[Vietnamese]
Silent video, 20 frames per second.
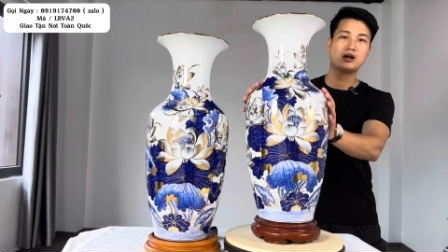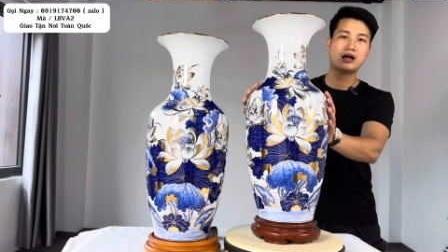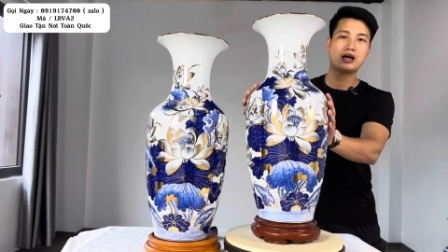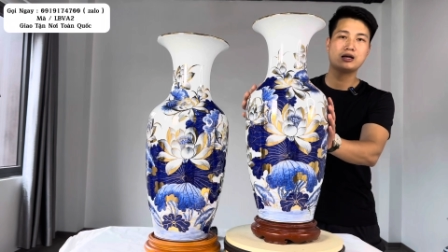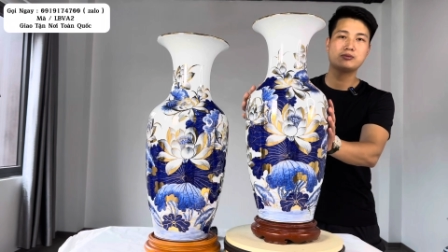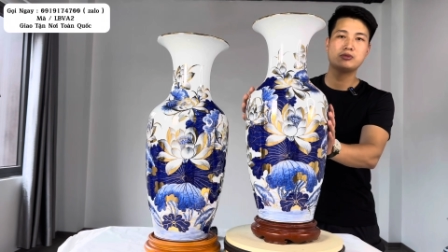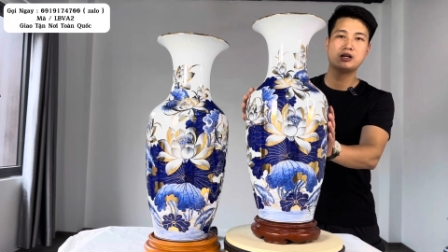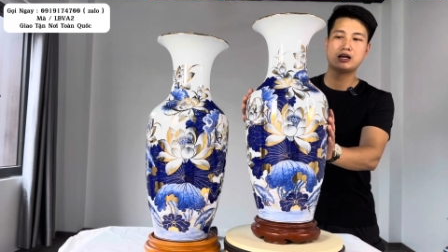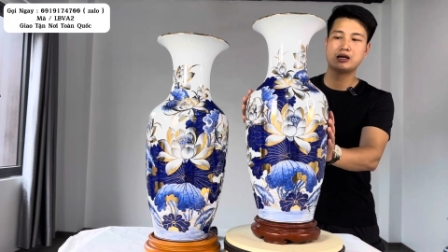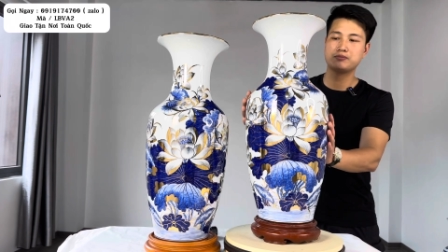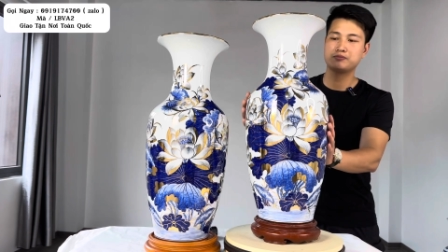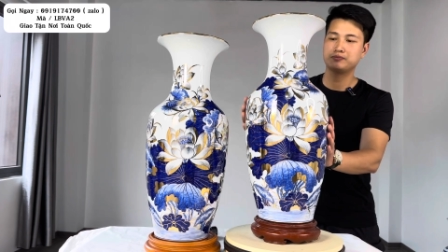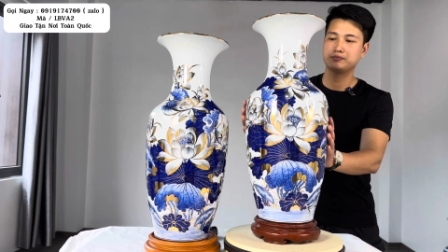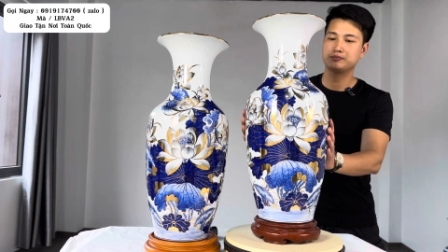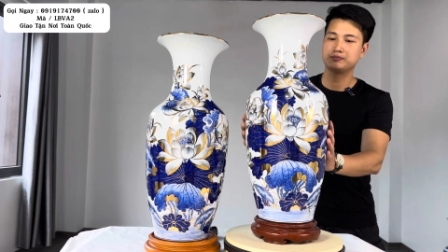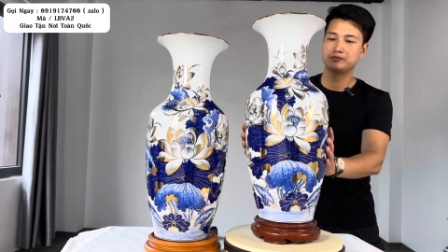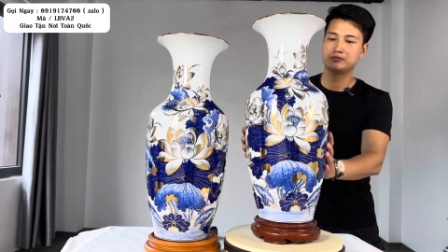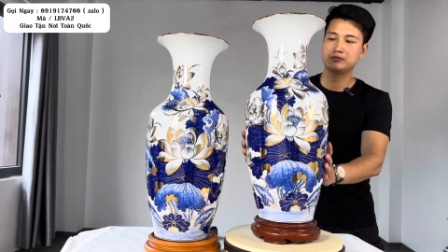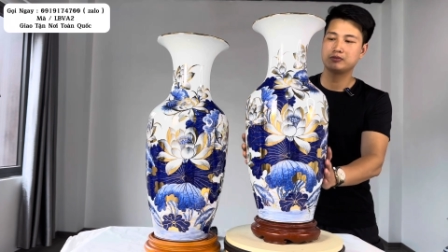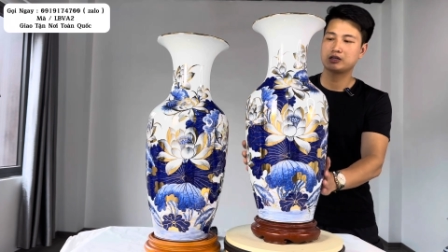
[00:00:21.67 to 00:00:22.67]
25,
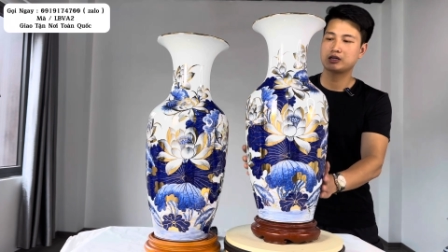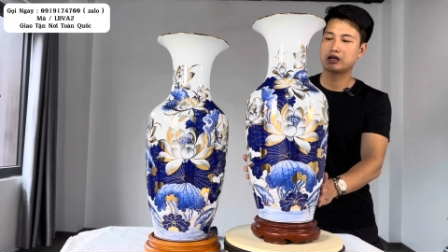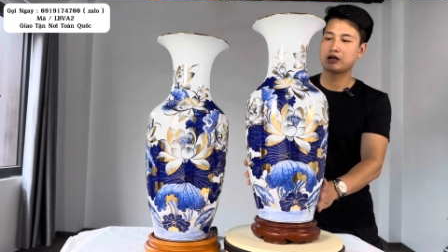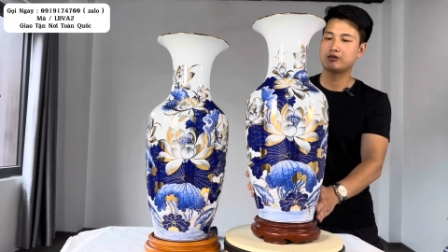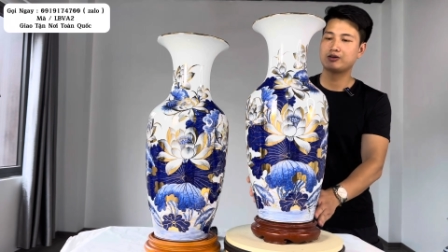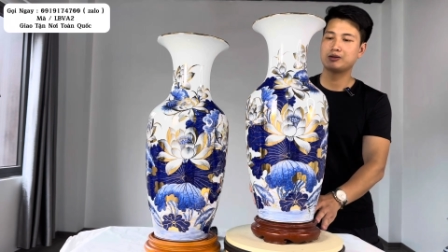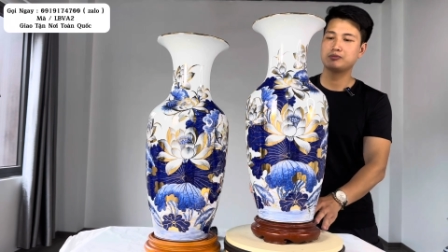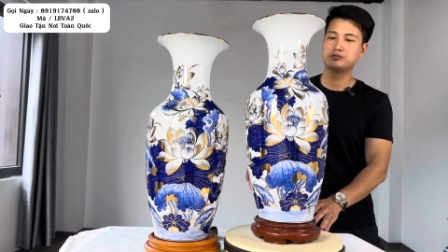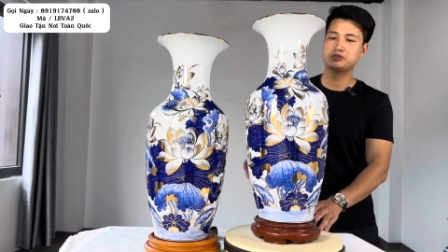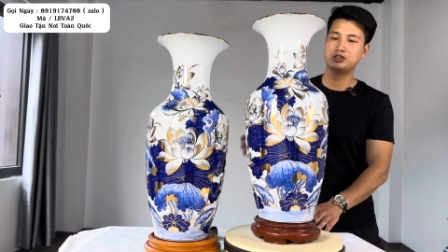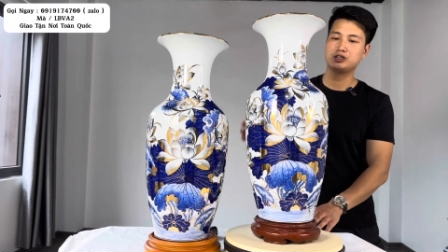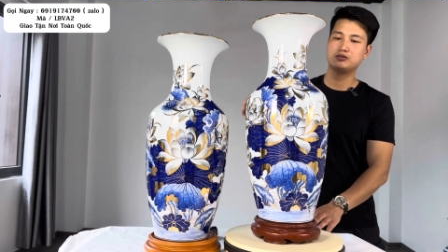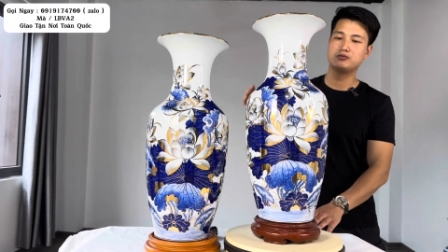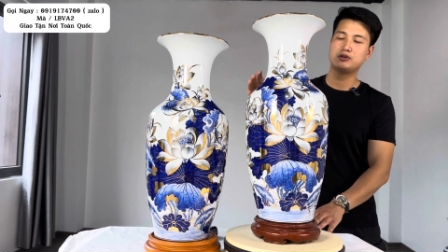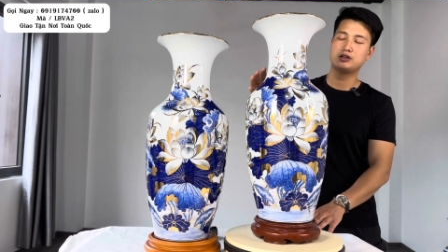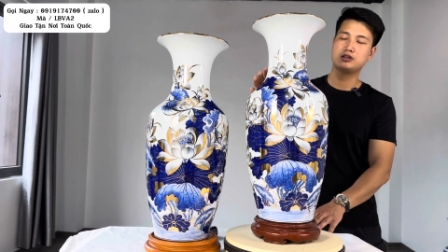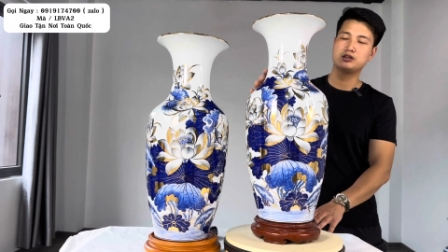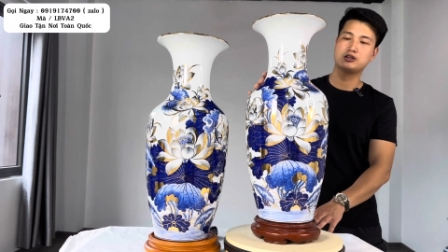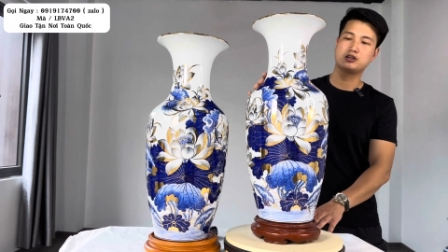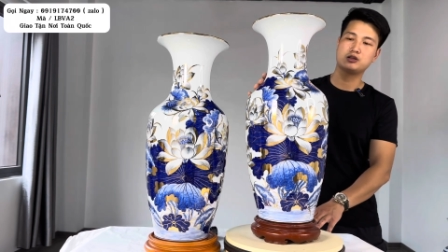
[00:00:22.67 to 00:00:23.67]
cao 59
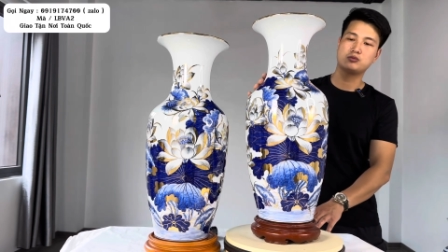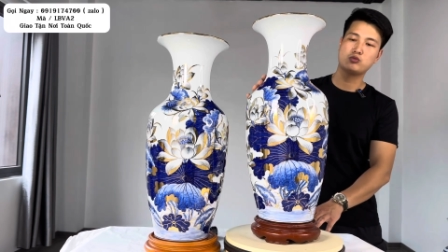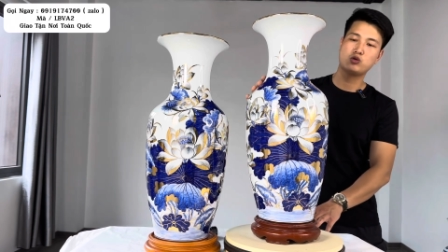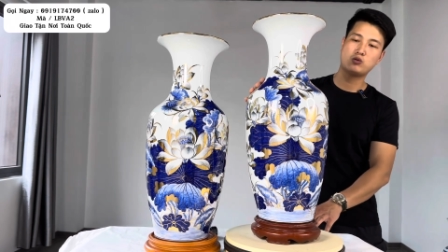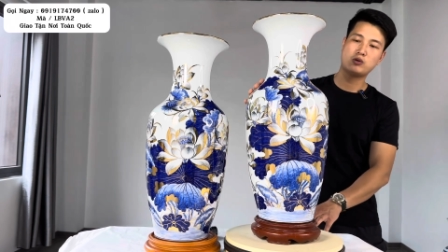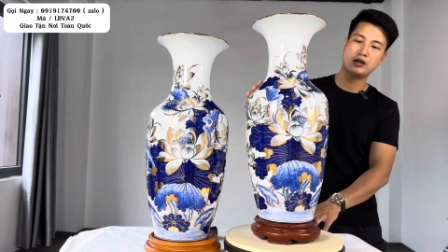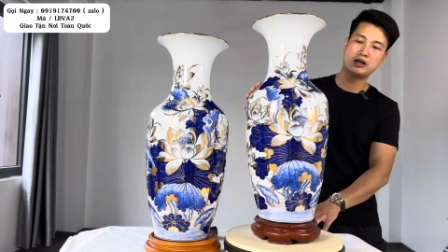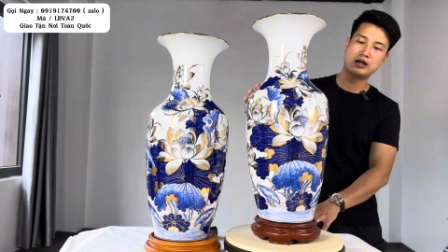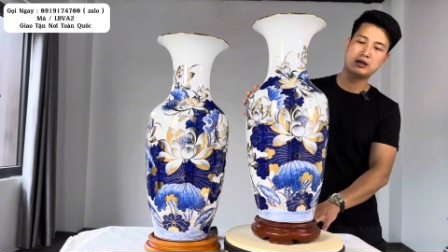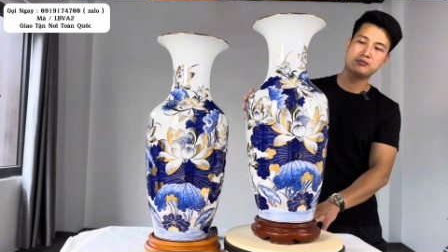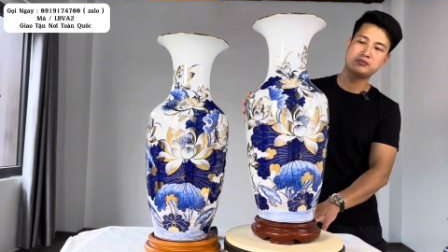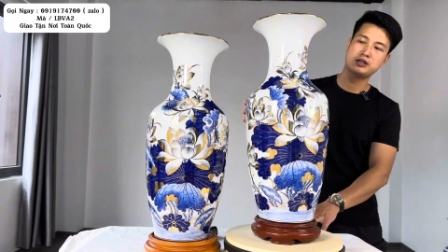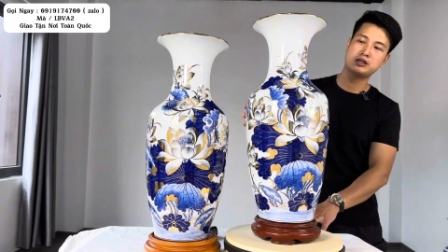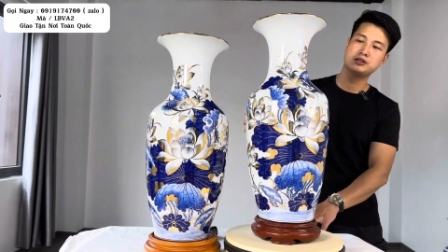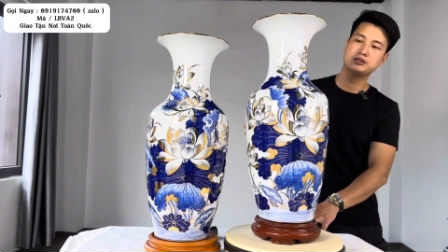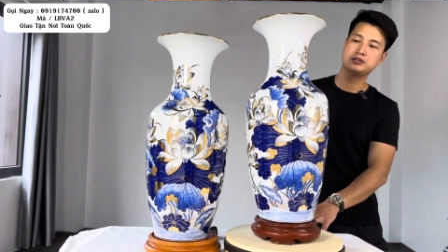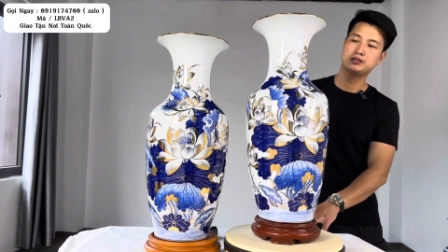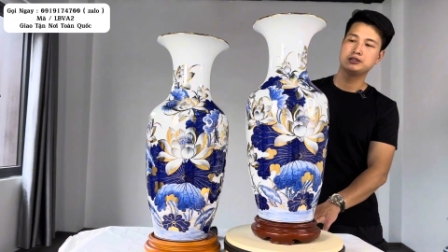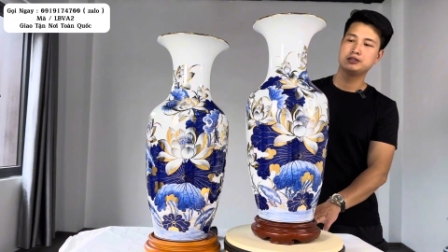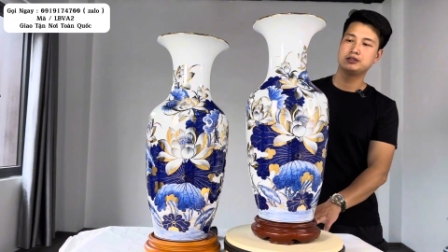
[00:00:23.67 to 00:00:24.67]
và đường kính bụng 25 nhé.